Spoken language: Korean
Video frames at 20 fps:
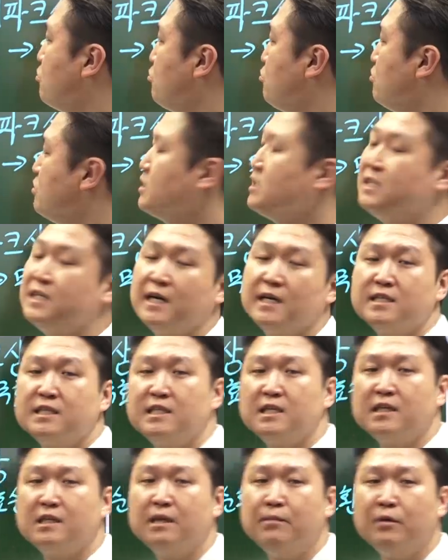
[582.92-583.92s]
전류를
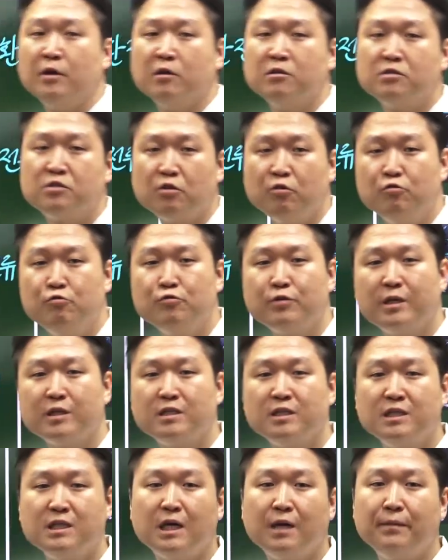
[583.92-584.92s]
증가시키게 되면 전류가
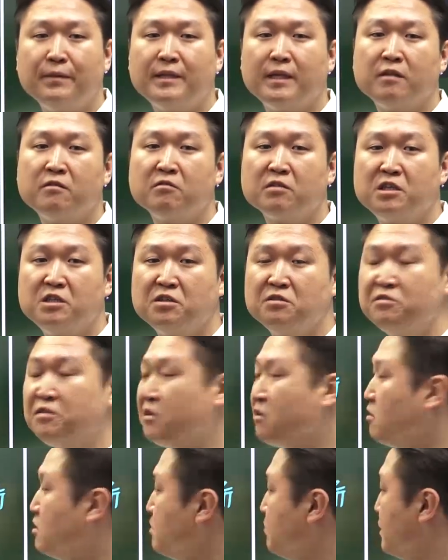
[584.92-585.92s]
증가함에 따라서 기전력이
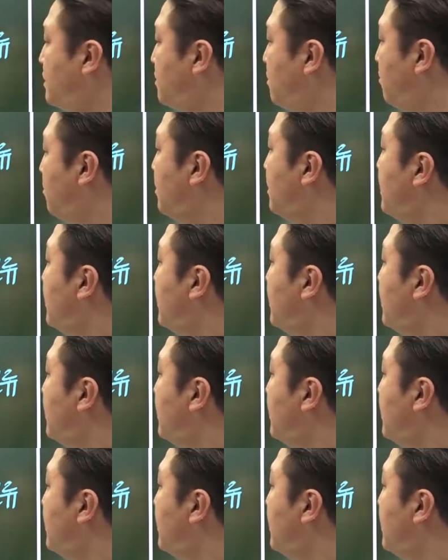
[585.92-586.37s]
커지면서